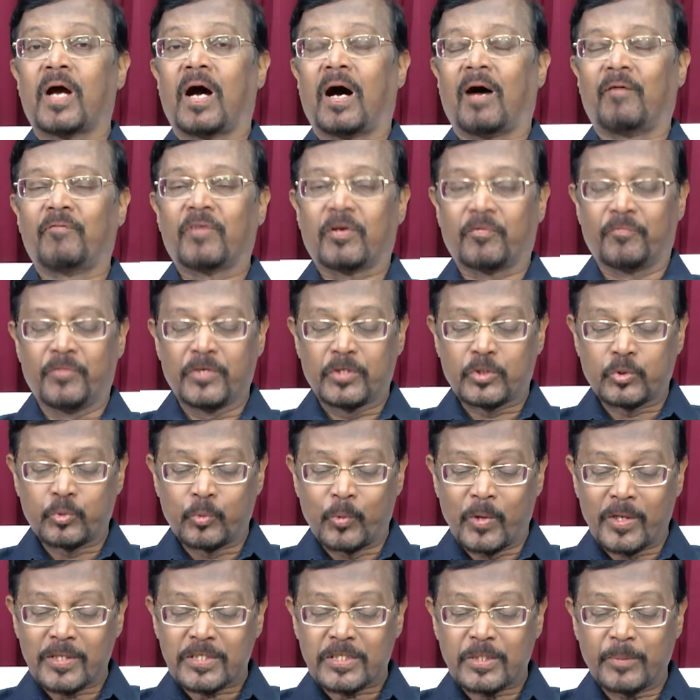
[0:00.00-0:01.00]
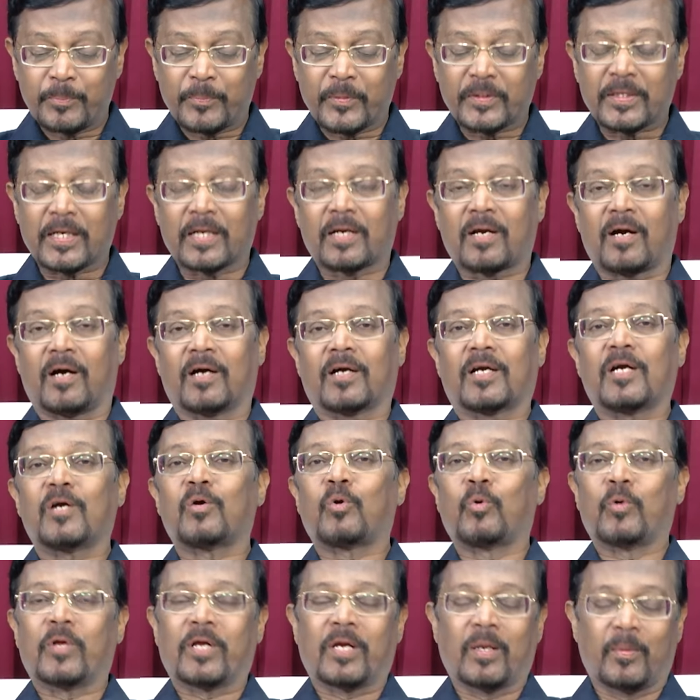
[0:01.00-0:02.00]
அவர் விசுவாசிப்பதற்காக
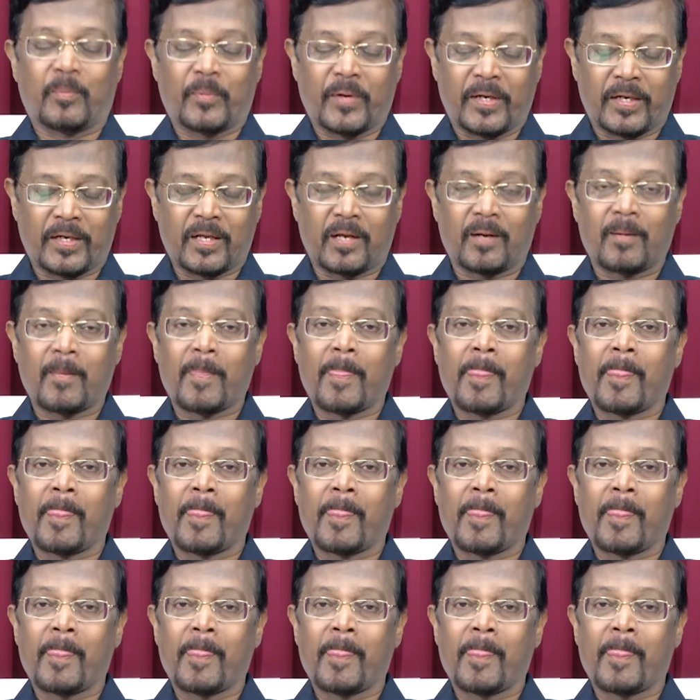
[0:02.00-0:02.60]
கொடுக்கப்பட்டார்